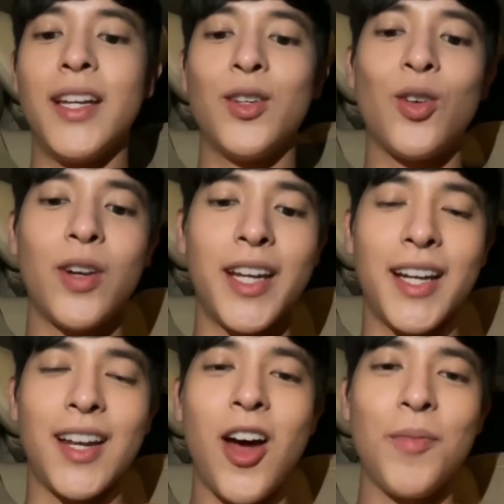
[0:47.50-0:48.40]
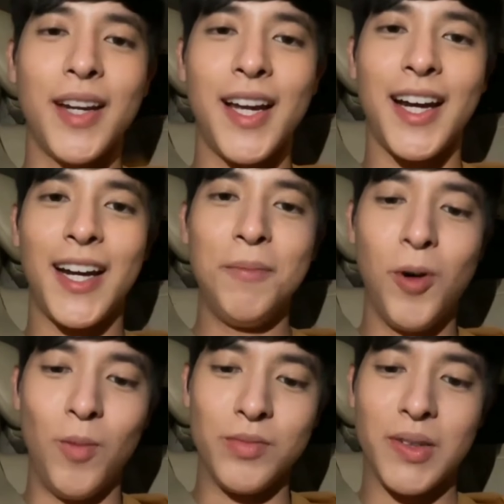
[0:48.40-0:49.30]
สวัสดีทุกคนอีกรอบนึงนะครั
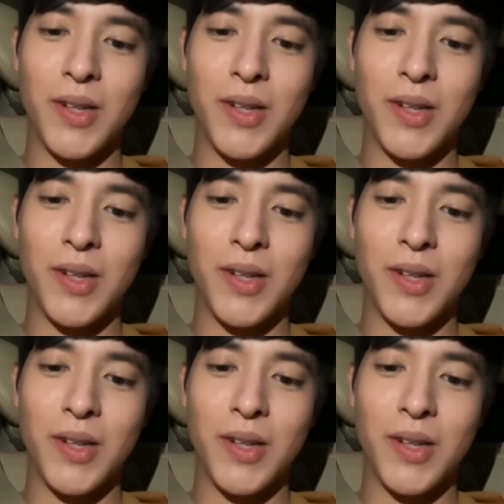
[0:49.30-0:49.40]
บผม